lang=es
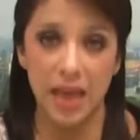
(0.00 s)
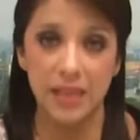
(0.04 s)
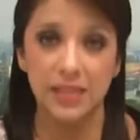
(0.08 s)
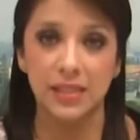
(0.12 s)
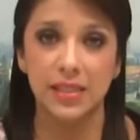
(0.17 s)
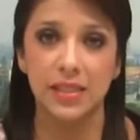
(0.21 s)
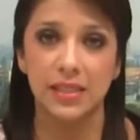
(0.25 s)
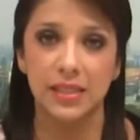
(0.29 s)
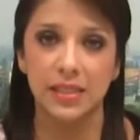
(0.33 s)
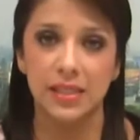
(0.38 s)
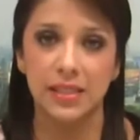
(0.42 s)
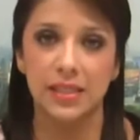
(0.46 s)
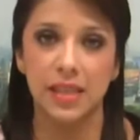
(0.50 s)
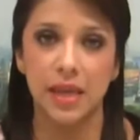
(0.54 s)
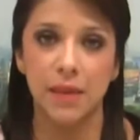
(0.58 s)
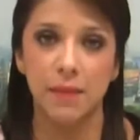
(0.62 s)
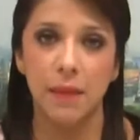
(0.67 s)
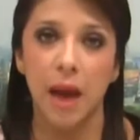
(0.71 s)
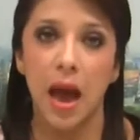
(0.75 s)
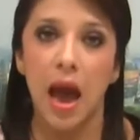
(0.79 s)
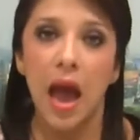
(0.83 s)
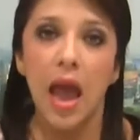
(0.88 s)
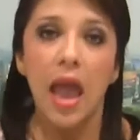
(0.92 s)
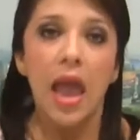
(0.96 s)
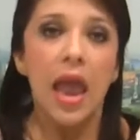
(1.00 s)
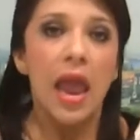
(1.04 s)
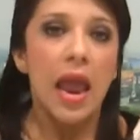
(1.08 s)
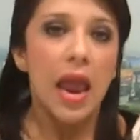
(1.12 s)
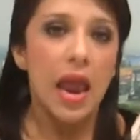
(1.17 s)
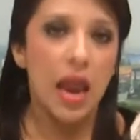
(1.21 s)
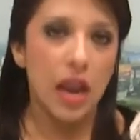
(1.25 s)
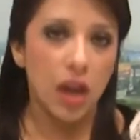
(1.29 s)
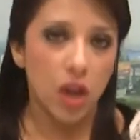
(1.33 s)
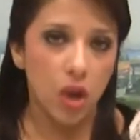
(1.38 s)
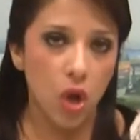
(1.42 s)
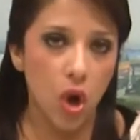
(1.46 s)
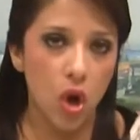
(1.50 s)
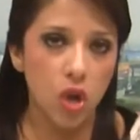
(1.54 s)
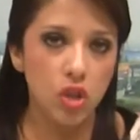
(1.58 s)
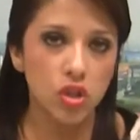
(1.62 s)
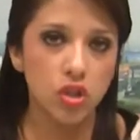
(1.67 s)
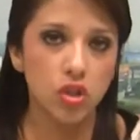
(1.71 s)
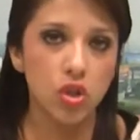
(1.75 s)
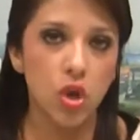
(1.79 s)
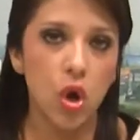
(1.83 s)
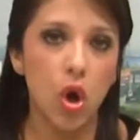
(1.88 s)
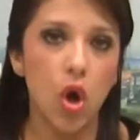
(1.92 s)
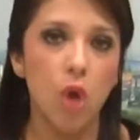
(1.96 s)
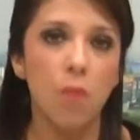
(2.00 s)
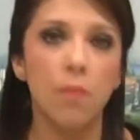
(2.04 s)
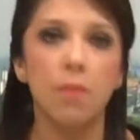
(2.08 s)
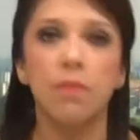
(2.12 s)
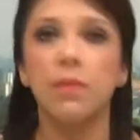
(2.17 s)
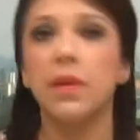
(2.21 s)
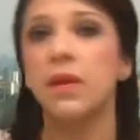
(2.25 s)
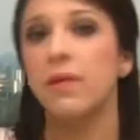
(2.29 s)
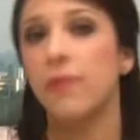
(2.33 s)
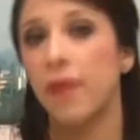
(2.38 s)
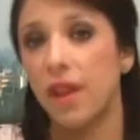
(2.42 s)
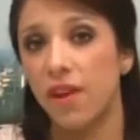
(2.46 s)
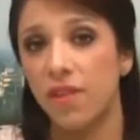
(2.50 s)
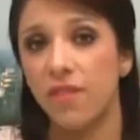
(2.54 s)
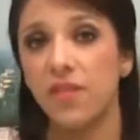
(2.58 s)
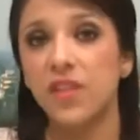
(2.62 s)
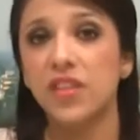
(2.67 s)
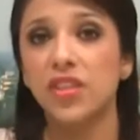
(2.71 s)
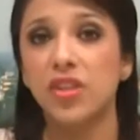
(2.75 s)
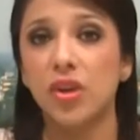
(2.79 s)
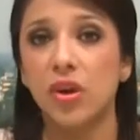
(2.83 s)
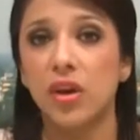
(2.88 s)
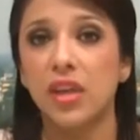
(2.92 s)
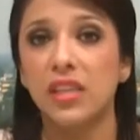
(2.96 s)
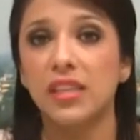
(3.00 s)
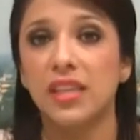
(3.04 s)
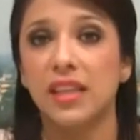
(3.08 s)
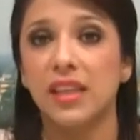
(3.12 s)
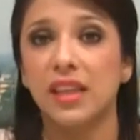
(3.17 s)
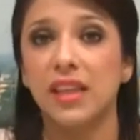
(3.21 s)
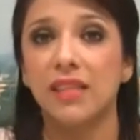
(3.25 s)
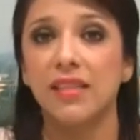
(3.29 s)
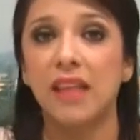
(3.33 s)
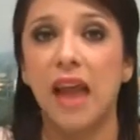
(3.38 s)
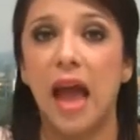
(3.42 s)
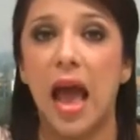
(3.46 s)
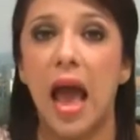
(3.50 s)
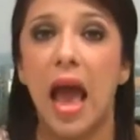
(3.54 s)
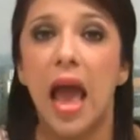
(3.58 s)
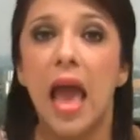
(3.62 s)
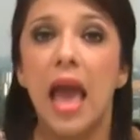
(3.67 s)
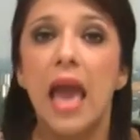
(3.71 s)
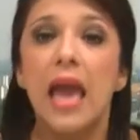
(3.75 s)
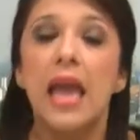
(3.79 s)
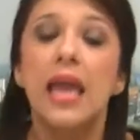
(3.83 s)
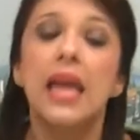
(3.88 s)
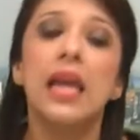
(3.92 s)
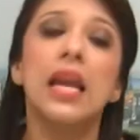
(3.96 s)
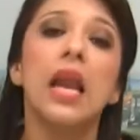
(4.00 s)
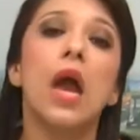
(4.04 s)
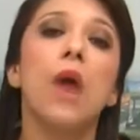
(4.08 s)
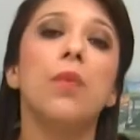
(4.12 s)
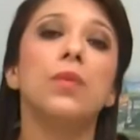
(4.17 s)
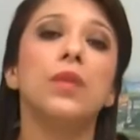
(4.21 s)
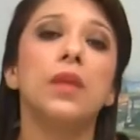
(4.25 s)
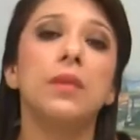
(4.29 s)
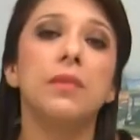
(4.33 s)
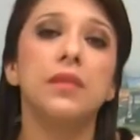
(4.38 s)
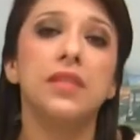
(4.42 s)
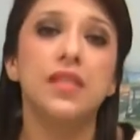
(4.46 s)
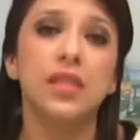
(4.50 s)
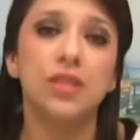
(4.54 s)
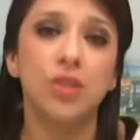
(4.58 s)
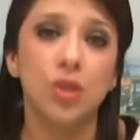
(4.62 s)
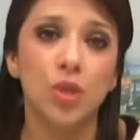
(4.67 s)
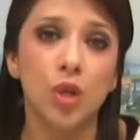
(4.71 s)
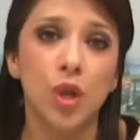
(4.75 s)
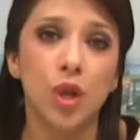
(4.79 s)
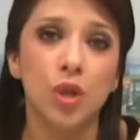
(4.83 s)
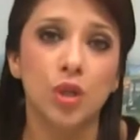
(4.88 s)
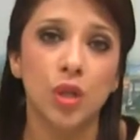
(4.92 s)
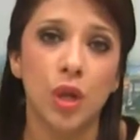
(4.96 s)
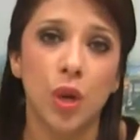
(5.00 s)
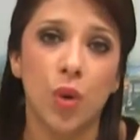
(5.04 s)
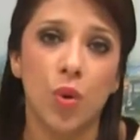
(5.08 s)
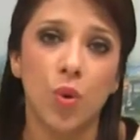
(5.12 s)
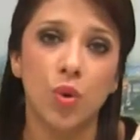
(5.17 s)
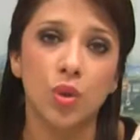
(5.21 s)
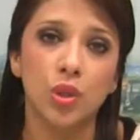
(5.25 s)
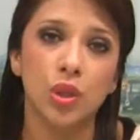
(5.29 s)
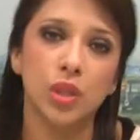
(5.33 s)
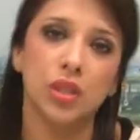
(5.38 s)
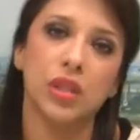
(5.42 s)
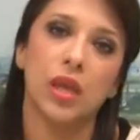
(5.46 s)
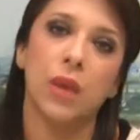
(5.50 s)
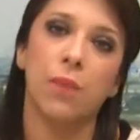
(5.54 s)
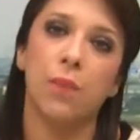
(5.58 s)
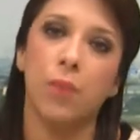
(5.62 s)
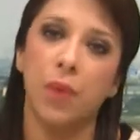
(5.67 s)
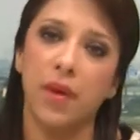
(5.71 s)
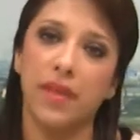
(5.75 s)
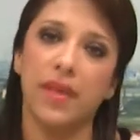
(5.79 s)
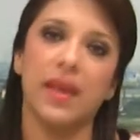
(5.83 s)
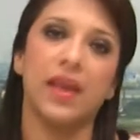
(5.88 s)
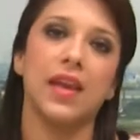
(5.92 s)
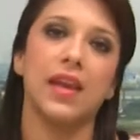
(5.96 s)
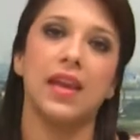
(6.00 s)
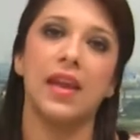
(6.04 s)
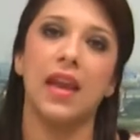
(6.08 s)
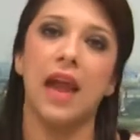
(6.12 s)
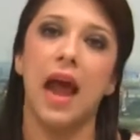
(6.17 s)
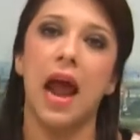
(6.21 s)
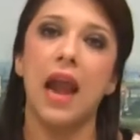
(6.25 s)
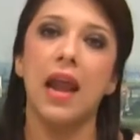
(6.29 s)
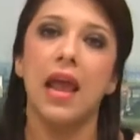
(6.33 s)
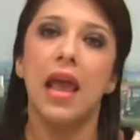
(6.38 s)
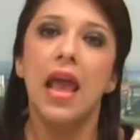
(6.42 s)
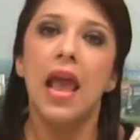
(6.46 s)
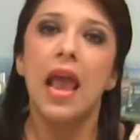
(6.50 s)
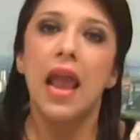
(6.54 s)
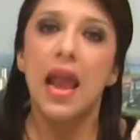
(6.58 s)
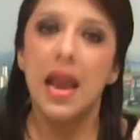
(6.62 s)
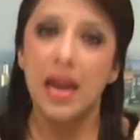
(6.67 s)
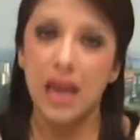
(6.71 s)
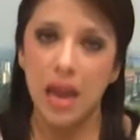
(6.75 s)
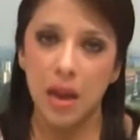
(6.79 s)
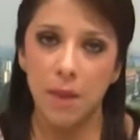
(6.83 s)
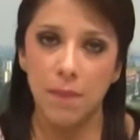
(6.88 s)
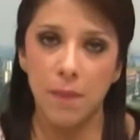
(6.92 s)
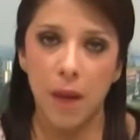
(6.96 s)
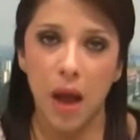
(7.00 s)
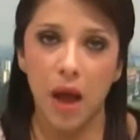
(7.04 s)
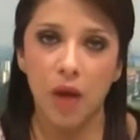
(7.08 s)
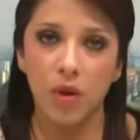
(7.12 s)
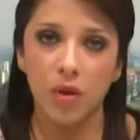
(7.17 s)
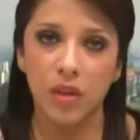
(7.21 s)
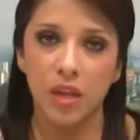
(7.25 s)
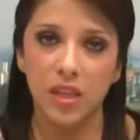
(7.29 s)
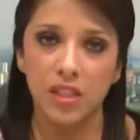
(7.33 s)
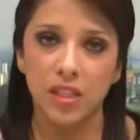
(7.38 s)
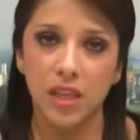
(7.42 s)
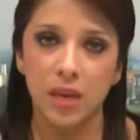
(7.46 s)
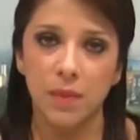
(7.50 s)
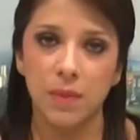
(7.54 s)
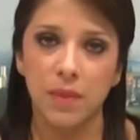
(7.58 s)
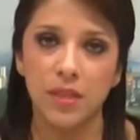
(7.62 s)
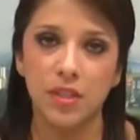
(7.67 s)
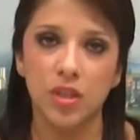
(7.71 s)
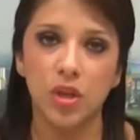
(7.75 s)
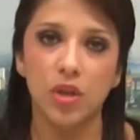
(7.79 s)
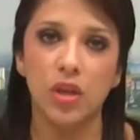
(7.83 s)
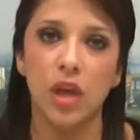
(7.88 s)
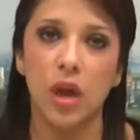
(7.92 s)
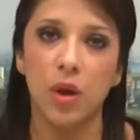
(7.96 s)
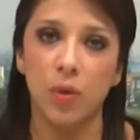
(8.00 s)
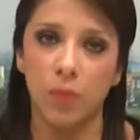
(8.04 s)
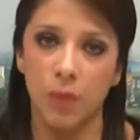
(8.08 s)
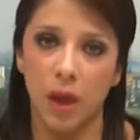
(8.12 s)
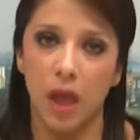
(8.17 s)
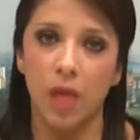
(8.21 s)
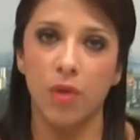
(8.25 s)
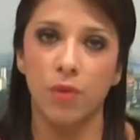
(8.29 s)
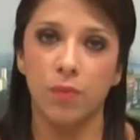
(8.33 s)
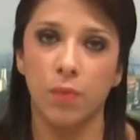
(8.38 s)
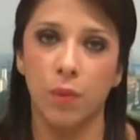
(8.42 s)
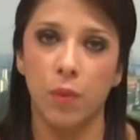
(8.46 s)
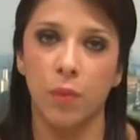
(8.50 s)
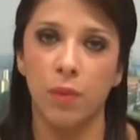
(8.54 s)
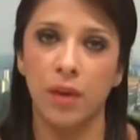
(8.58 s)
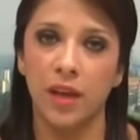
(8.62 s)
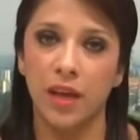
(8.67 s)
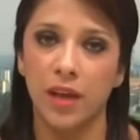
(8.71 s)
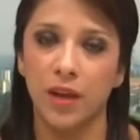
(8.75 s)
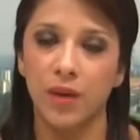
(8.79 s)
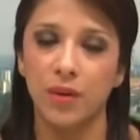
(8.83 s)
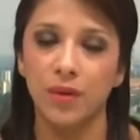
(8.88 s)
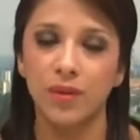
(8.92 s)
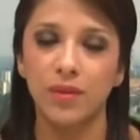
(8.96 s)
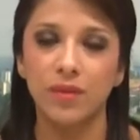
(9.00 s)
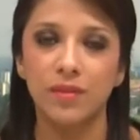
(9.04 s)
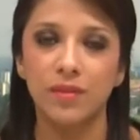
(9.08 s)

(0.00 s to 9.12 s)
este sistema, el costo y beneficio que se tendrá y la optimización de los recursos que puede generar en el pago del servicio de alumbrado público.